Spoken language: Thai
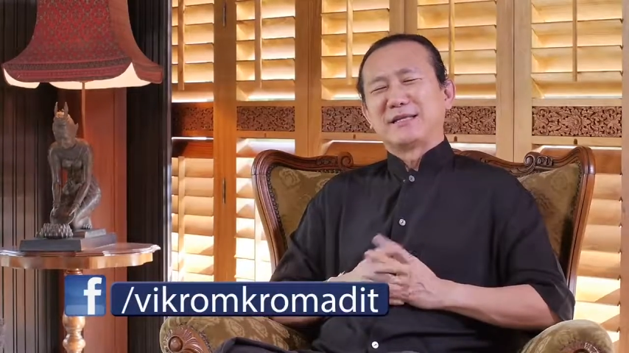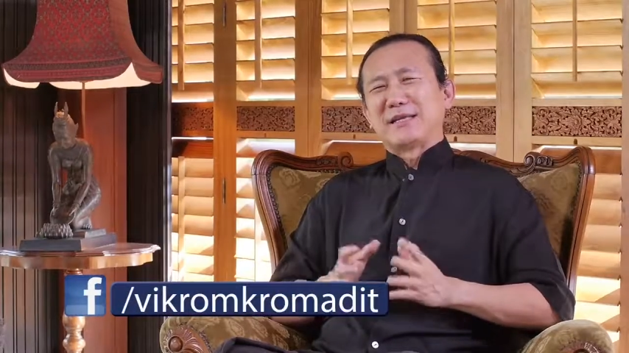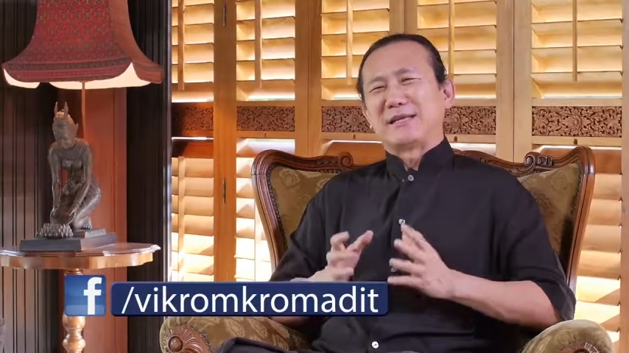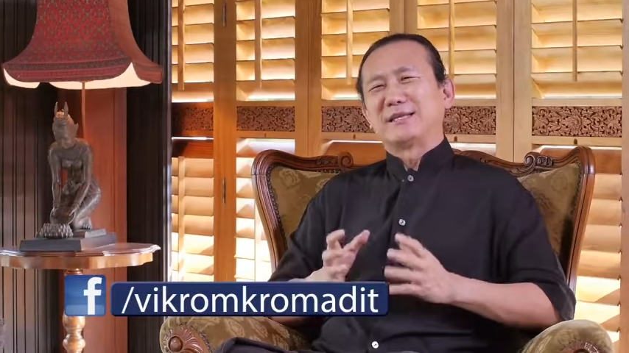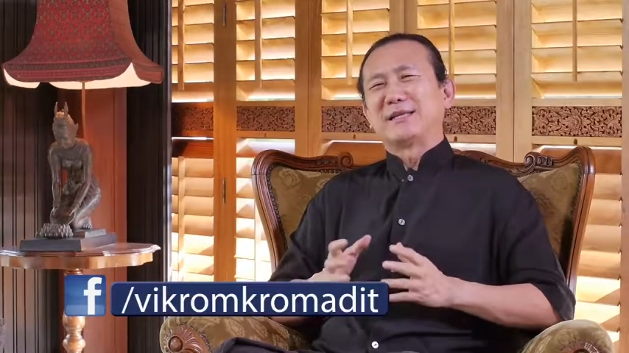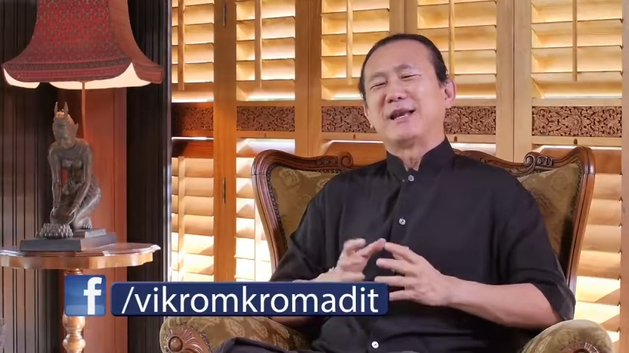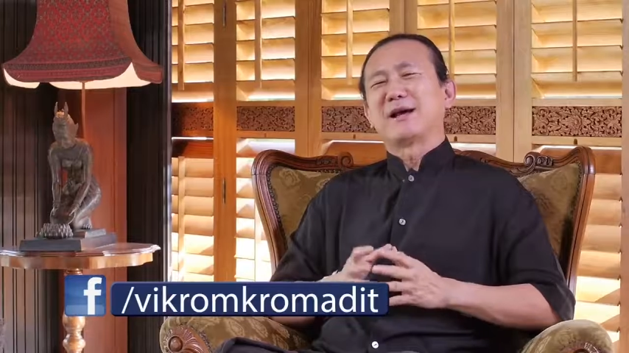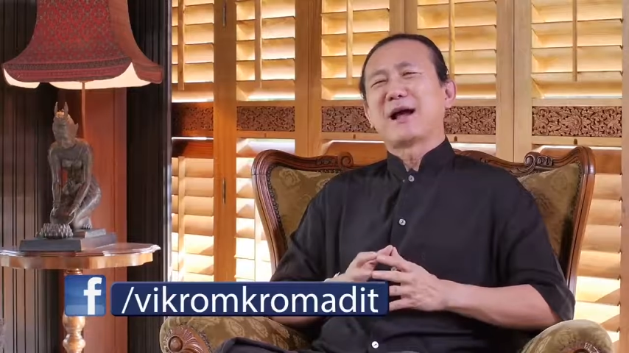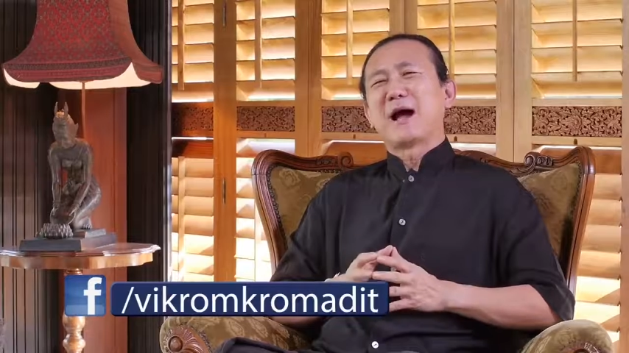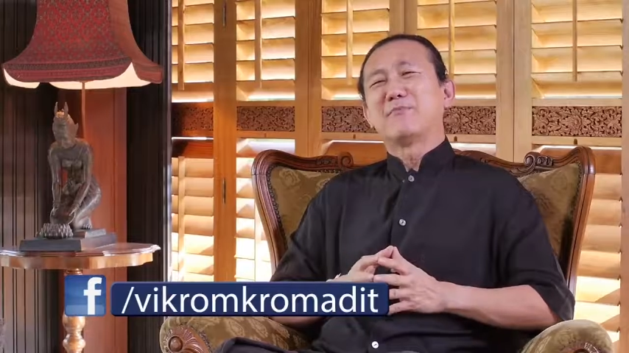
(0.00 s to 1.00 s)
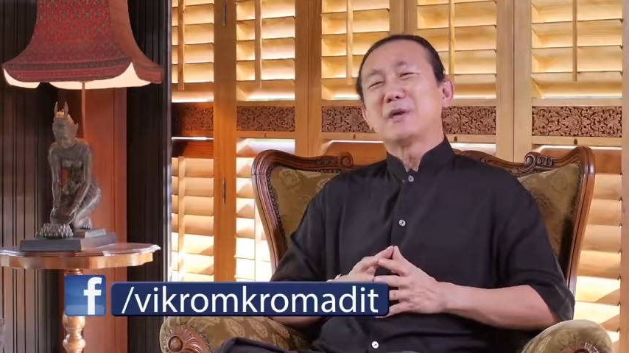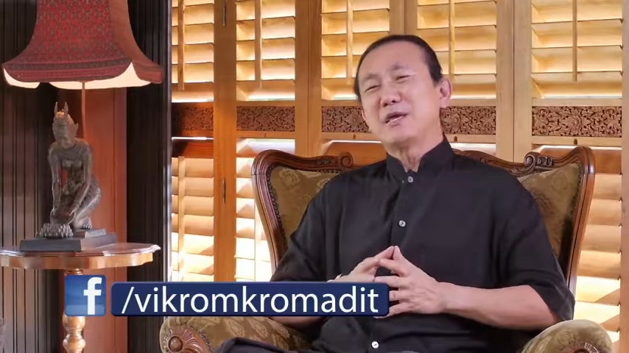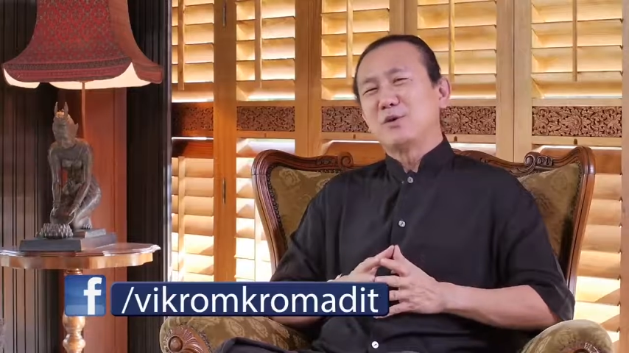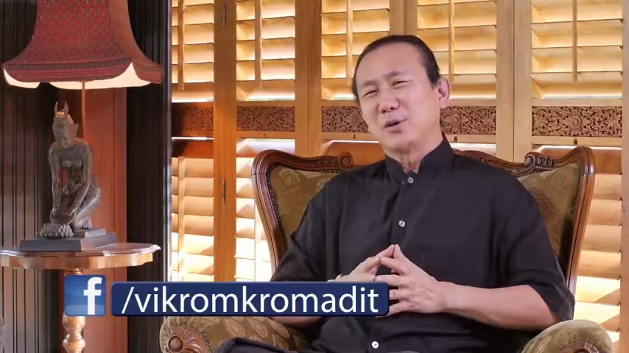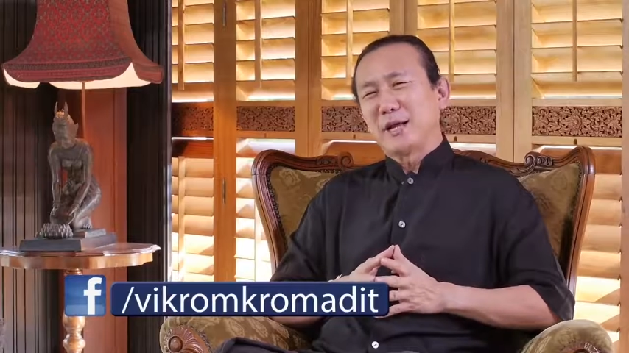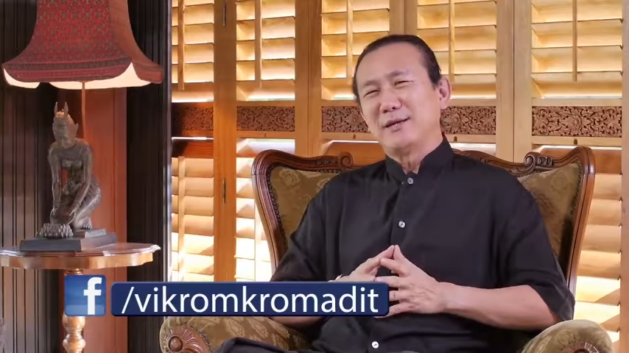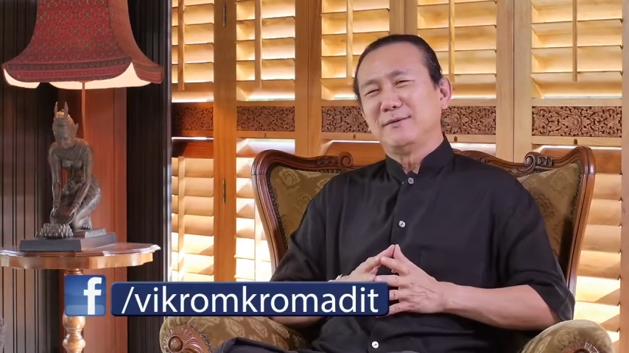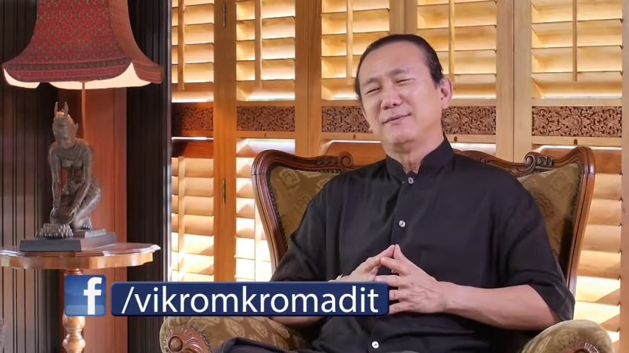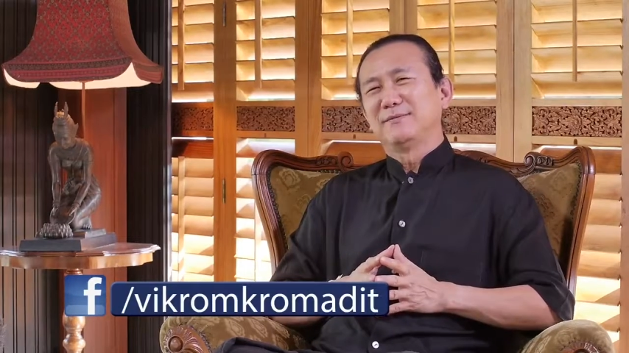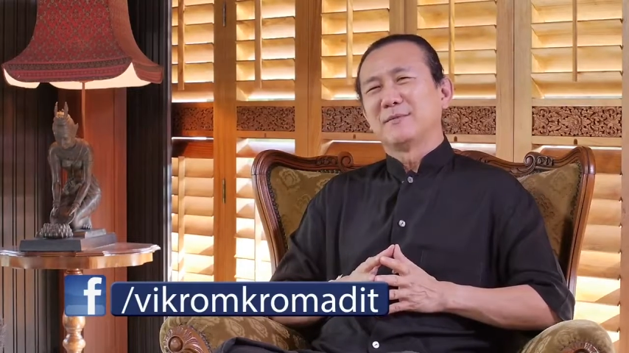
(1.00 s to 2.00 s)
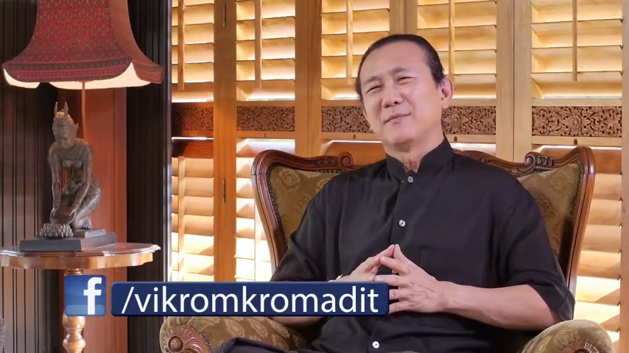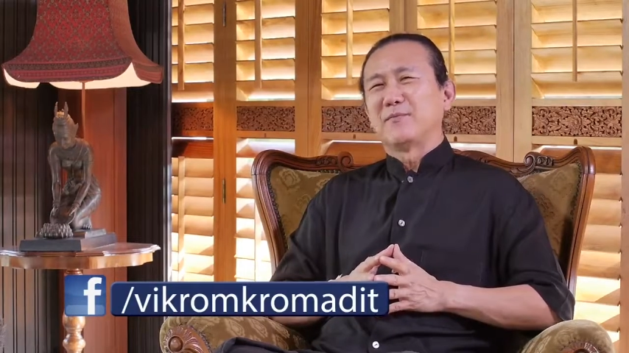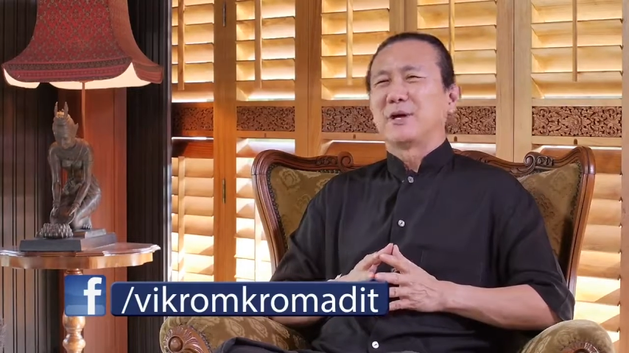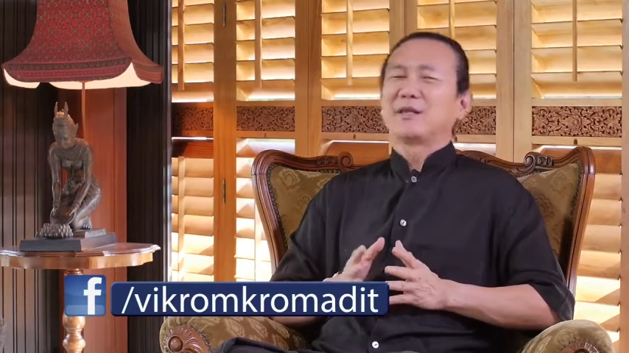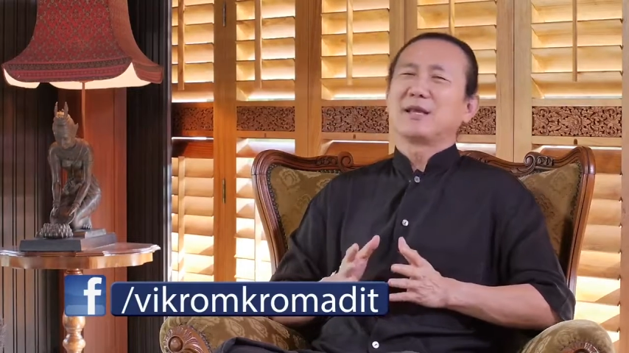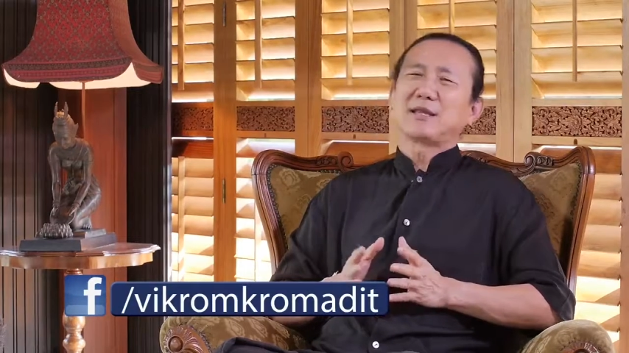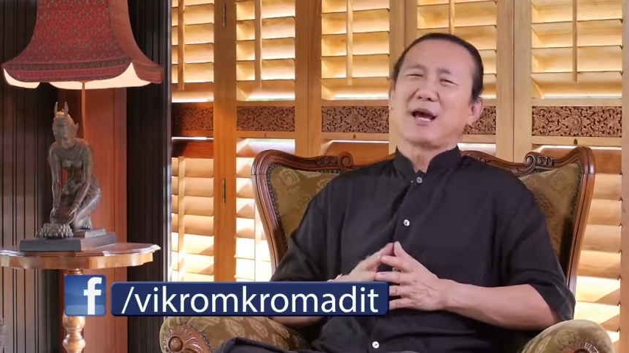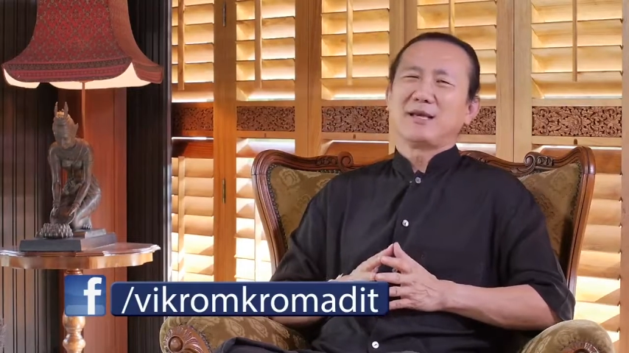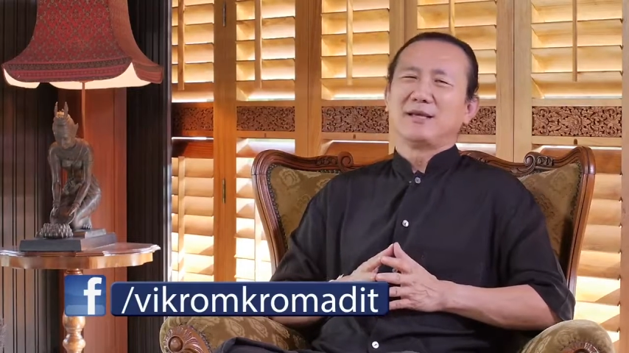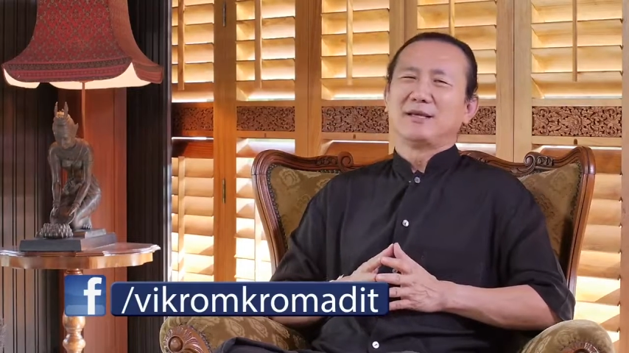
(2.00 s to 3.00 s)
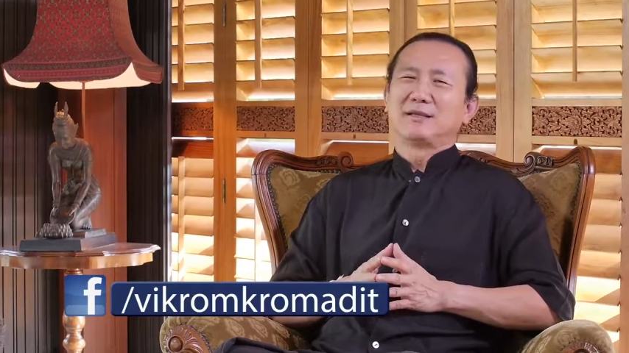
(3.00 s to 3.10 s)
สิ่งที่ศรีลังกามีอยู่นั้น ประเทศไทย